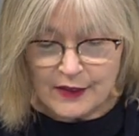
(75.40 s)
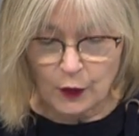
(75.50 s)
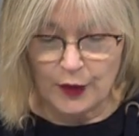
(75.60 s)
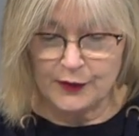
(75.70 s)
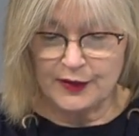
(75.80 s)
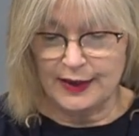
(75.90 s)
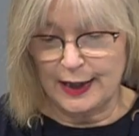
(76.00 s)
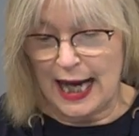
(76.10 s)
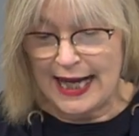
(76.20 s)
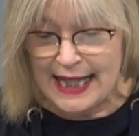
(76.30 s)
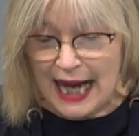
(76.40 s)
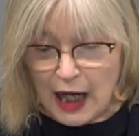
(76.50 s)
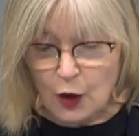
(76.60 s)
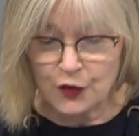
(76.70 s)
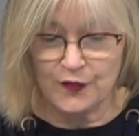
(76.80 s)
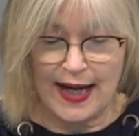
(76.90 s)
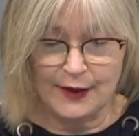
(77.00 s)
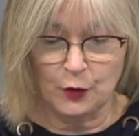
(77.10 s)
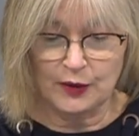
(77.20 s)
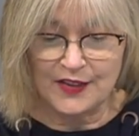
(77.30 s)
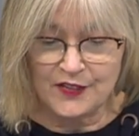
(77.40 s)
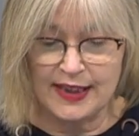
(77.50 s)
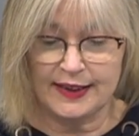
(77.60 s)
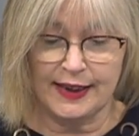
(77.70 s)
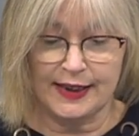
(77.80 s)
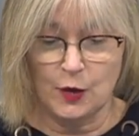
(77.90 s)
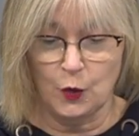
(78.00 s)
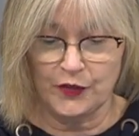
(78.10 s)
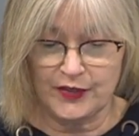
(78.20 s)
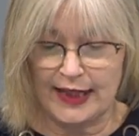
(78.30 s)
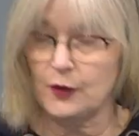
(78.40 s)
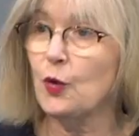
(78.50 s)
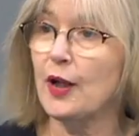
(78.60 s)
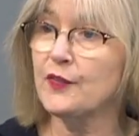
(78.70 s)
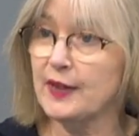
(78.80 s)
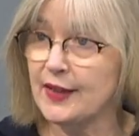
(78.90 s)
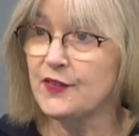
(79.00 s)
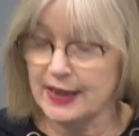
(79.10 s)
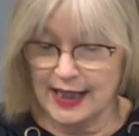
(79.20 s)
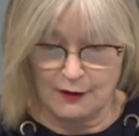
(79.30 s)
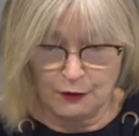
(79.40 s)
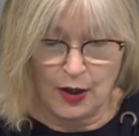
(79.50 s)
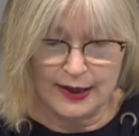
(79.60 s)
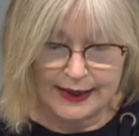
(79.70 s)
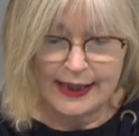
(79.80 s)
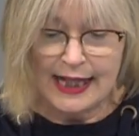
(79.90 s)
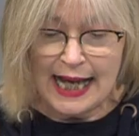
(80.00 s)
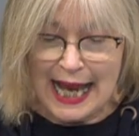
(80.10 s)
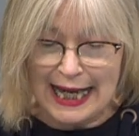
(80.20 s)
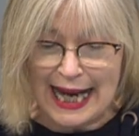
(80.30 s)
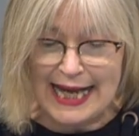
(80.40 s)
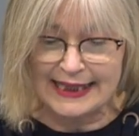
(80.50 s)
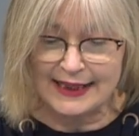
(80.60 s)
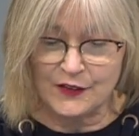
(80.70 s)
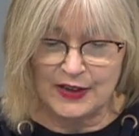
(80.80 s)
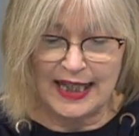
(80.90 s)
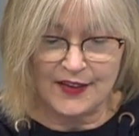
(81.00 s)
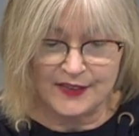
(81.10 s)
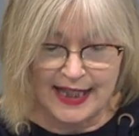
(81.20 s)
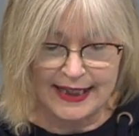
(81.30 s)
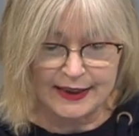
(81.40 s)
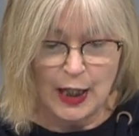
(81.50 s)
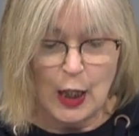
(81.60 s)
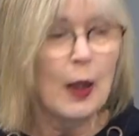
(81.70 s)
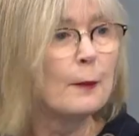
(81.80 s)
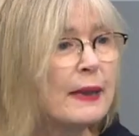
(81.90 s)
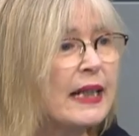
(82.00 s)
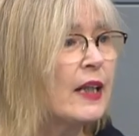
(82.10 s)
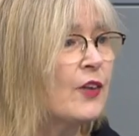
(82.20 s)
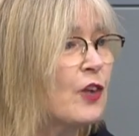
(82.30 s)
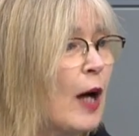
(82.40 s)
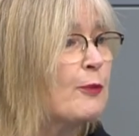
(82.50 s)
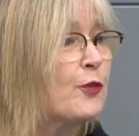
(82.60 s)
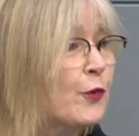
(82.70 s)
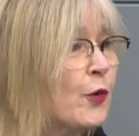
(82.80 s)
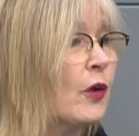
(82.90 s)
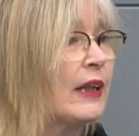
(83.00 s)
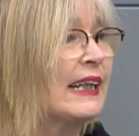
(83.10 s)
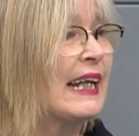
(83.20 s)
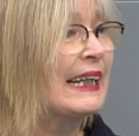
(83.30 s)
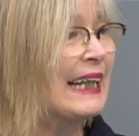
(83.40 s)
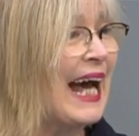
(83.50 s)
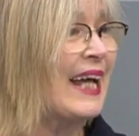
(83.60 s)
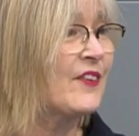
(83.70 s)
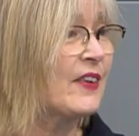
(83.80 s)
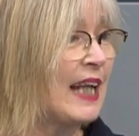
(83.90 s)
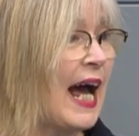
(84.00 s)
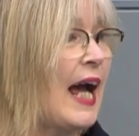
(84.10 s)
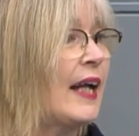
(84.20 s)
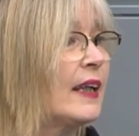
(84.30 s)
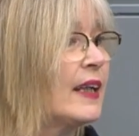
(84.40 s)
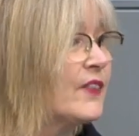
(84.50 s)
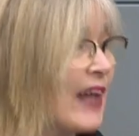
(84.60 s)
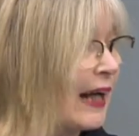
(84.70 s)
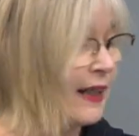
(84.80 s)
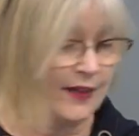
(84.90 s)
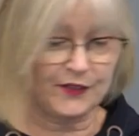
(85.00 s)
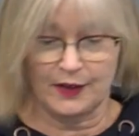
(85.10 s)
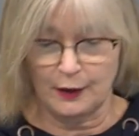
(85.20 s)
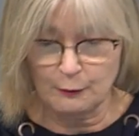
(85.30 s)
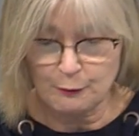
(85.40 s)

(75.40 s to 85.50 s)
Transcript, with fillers: und äh, einer Ausweitung des Niedriglohnsektors, den Sie ja wollen, erreichen Sie das nicht. Minijobs führen glasklar in die Sackgasse.